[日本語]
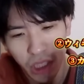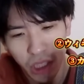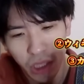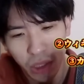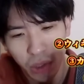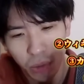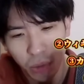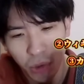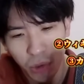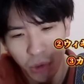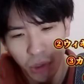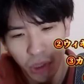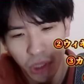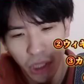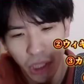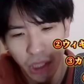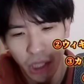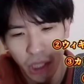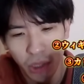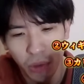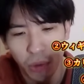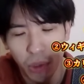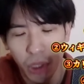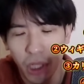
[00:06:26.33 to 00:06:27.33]
意識の問
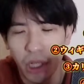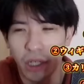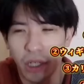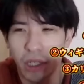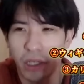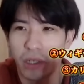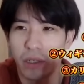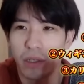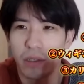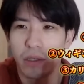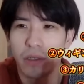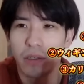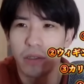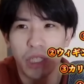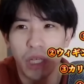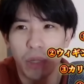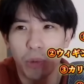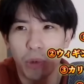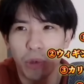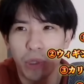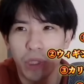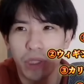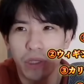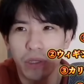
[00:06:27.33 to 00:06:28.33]
題なのかあと
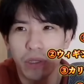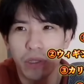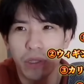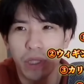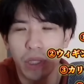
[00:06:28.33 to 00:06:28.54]
サボり